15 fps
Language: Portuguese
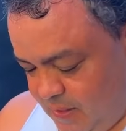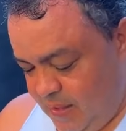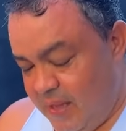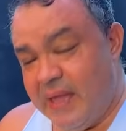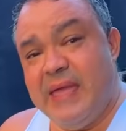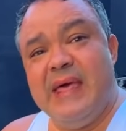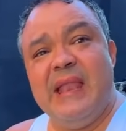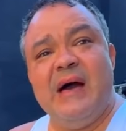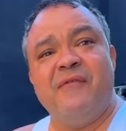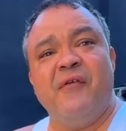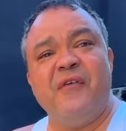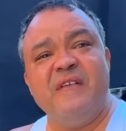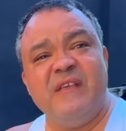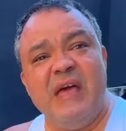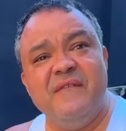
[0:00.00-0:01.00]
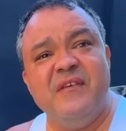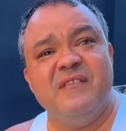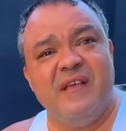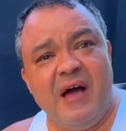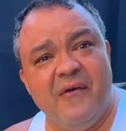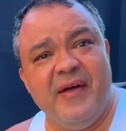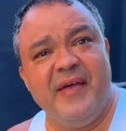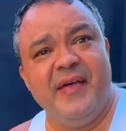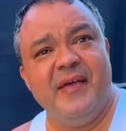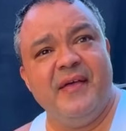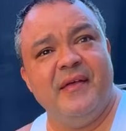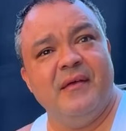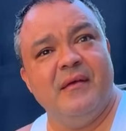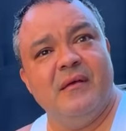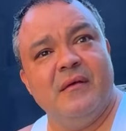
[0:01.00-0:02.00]
só saiu lá. E lá fazer a revisão, é?
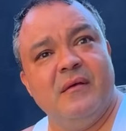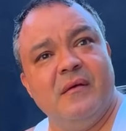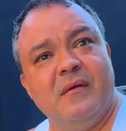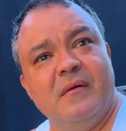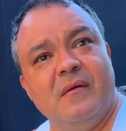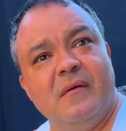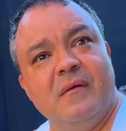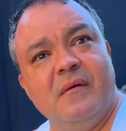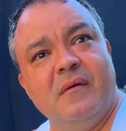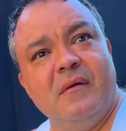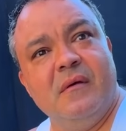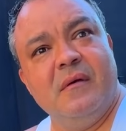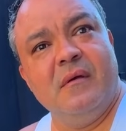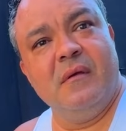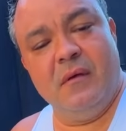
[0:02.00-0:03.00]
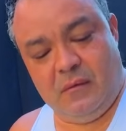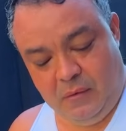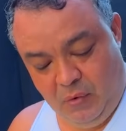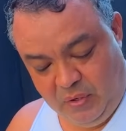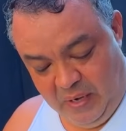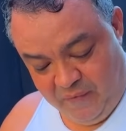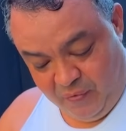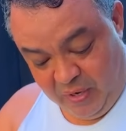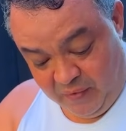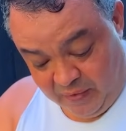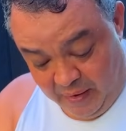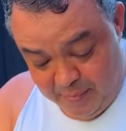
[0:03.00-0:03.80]
Não, ele disse lá, meu filho. O cara,